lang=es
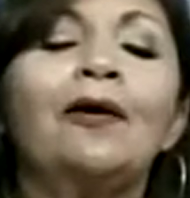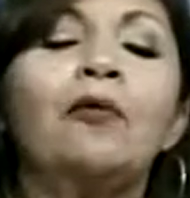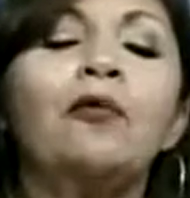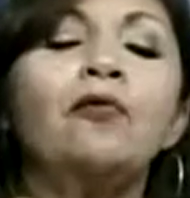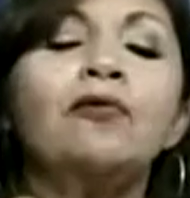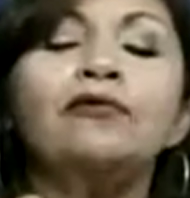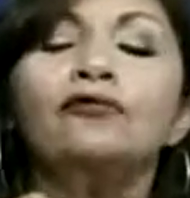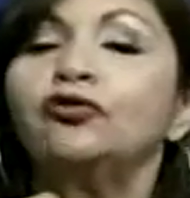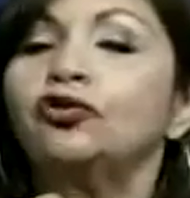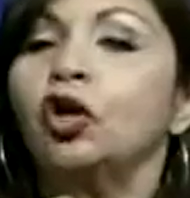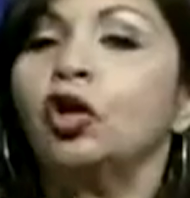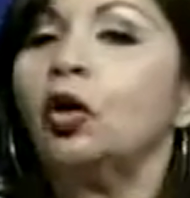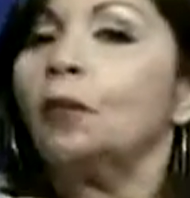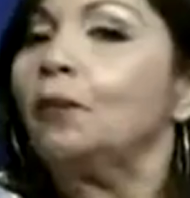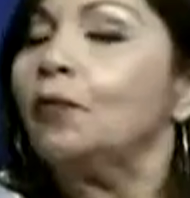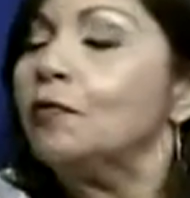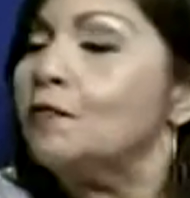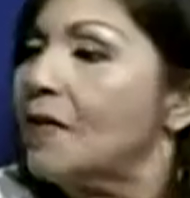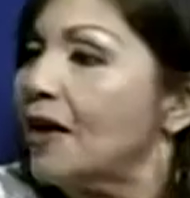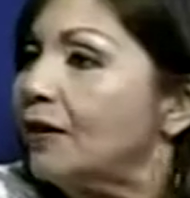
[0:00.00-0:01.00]
un solo
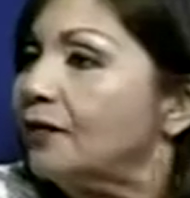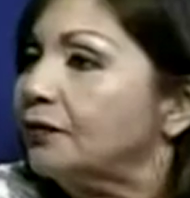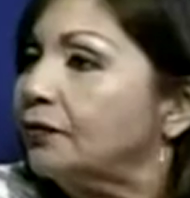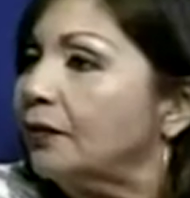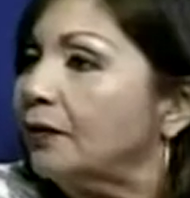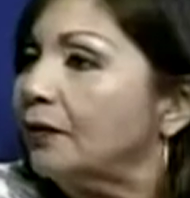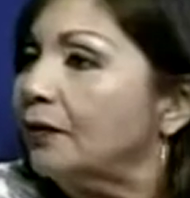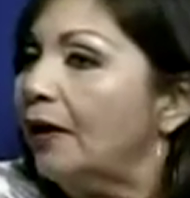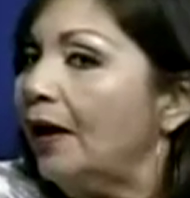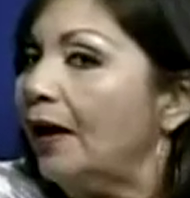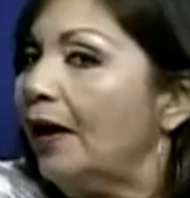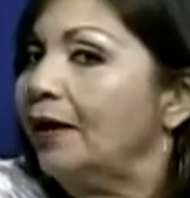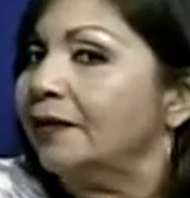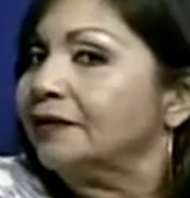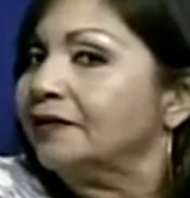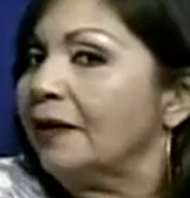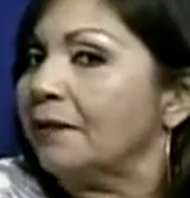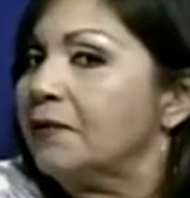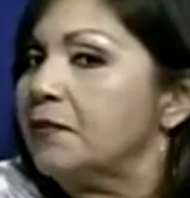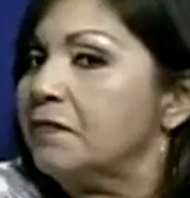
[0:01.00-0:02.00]
plumazo el
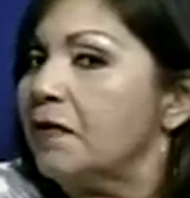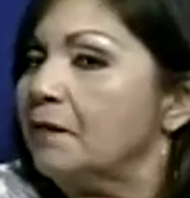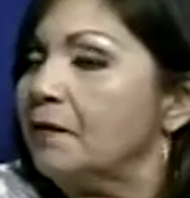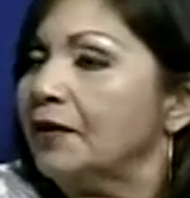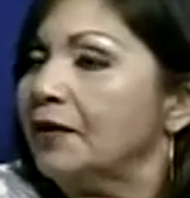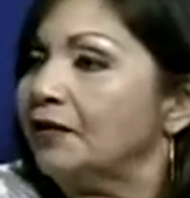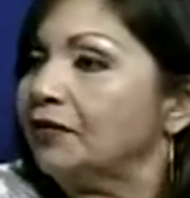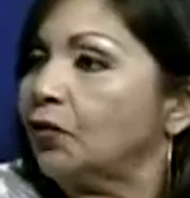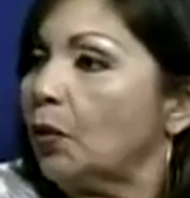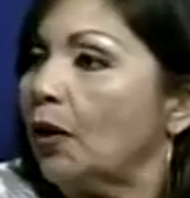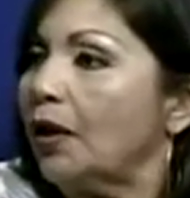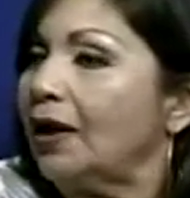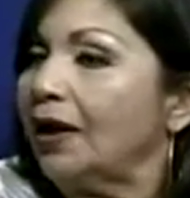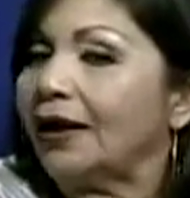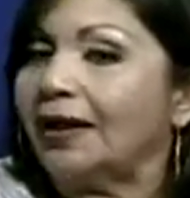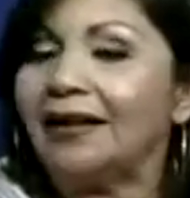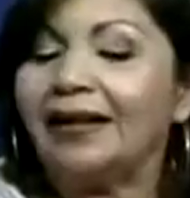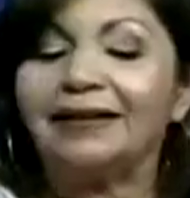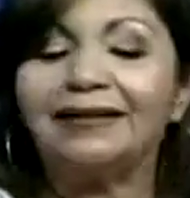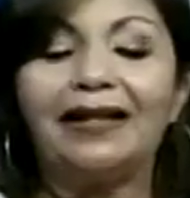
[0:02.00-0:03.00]
chavismo en Venezuela,
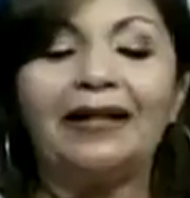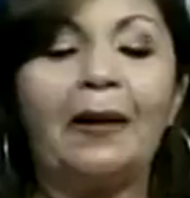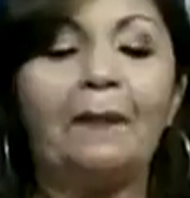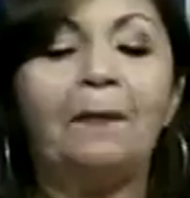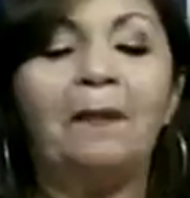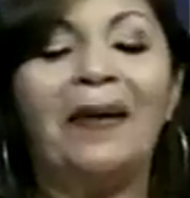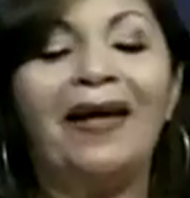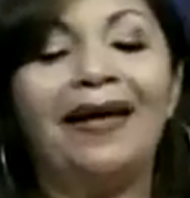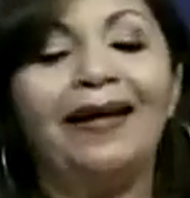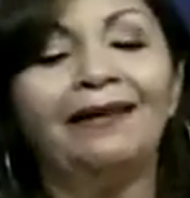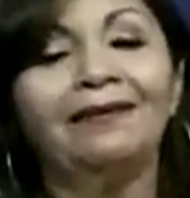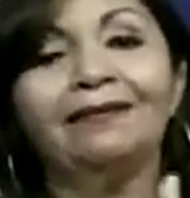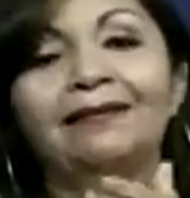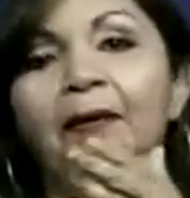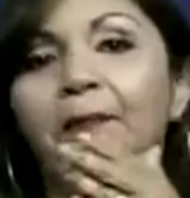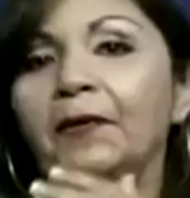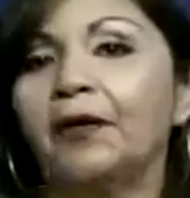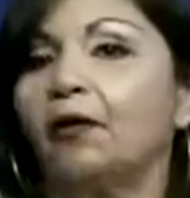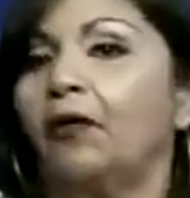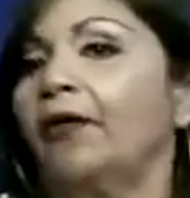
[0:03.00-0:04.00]
que ya tiene veinte y
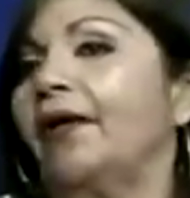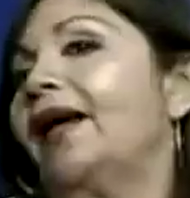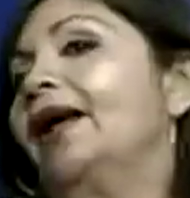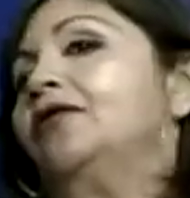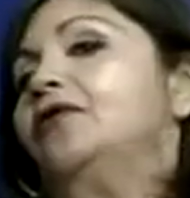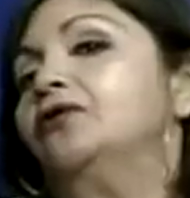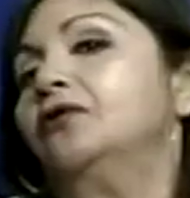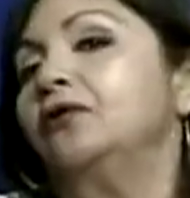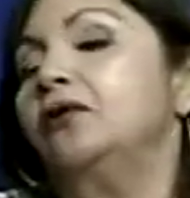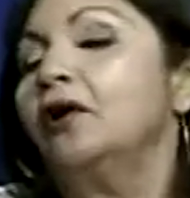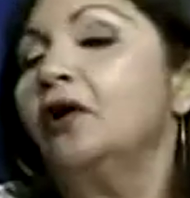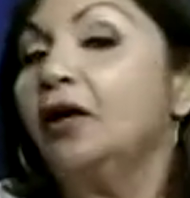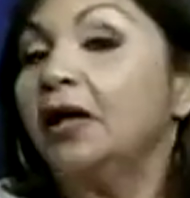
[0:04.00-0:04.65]
pico de años.